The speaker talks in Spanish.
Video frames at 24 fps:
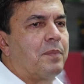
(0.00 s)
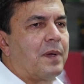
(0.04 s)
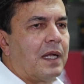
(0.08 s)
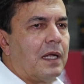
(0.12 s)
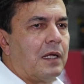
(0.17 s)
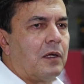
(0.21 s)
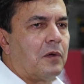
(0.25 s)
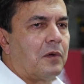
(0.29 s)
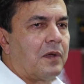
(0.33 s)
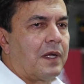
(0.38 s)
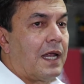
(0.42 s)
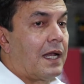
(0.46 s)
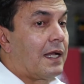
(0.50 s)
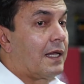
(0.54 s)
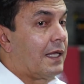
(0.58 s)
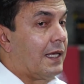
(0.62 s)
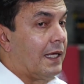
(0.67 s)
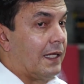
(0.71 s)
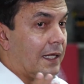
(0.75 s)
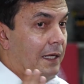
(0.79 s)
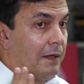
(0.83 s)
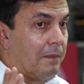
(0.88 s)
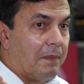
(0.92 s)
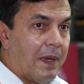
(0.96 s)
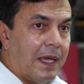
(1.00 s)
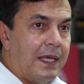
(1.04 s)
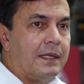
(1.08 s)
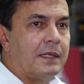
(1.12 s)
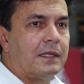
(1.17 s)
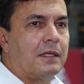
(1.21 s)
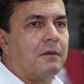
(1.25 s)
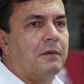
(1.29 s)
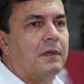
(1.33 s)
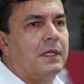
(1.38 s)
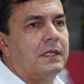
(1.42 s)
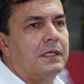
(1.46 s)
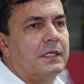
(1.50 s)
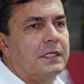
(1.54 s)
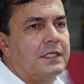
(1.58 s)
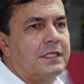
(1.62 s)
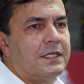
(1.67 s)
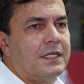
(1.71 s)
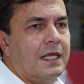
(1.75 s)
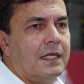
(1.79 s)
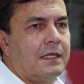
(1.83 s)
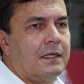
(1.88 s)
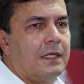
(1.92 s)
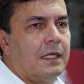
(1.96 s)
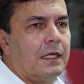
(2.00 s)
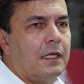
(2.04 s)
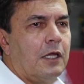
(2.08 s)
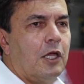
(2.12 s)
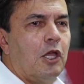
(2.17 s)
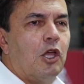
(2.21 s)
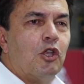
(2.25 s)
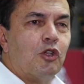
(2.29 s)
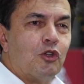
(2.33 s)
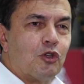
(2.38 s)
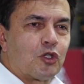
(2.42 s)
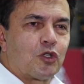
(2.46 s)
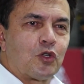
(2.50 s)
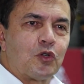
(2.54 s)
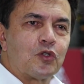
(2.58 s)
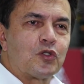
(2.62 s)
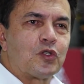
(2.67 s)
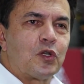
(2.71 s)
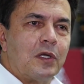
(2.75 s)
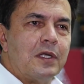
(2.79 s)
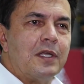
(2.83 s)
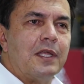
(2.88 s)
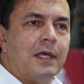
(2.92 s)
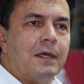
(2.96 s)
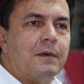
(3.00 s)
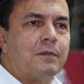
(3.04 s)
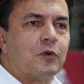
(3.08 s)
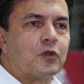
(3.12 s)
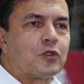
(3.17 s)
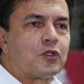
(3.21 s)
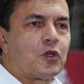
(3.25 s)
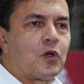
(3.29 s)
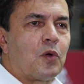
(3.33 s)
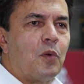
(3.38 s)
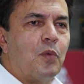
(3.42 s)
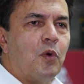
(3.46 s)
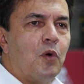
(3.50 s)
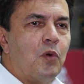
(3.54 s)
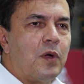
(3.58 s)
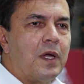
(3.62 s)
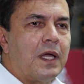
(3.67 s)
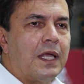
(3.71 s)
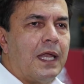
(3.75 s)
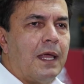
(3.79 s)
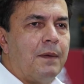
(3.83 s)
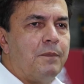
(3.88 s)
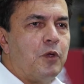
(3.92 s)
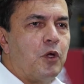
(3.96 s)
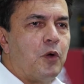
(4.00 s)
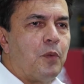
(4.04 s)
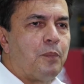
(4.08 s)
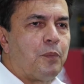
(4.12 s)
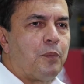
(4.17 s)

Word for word: para lograr que en el 2027 nos consolidemos como un gremio